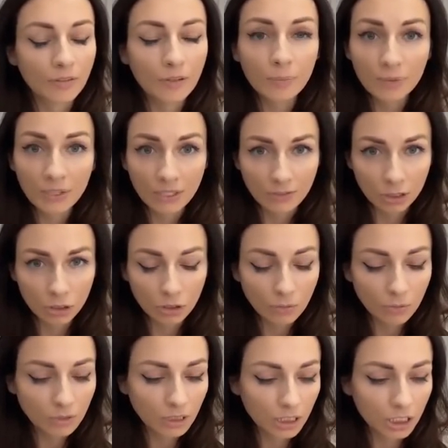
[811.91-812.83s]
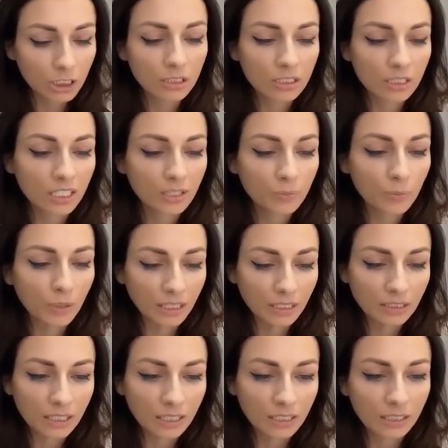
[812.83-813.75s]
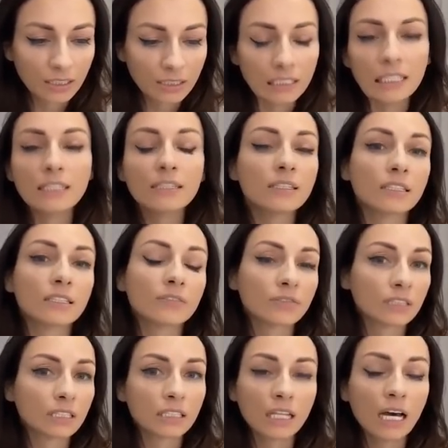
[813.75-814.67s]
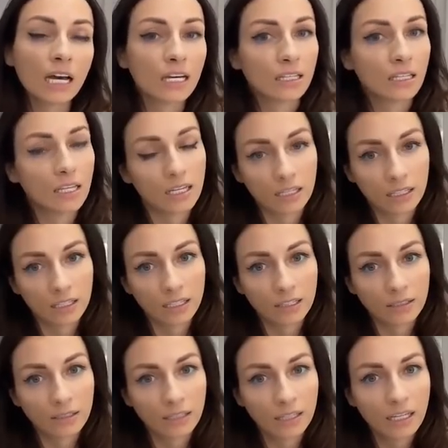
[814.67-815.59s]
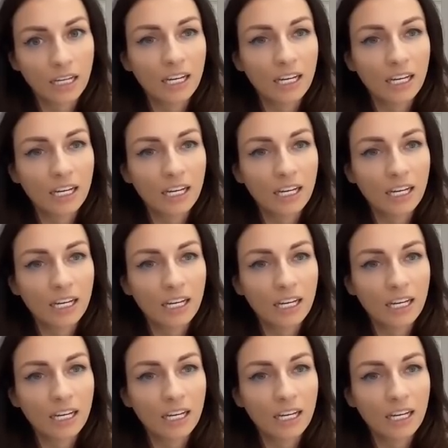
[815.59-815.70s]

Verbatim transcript: Во-первых, что мы должны знать про деньги? Деньги – это всегда энергия.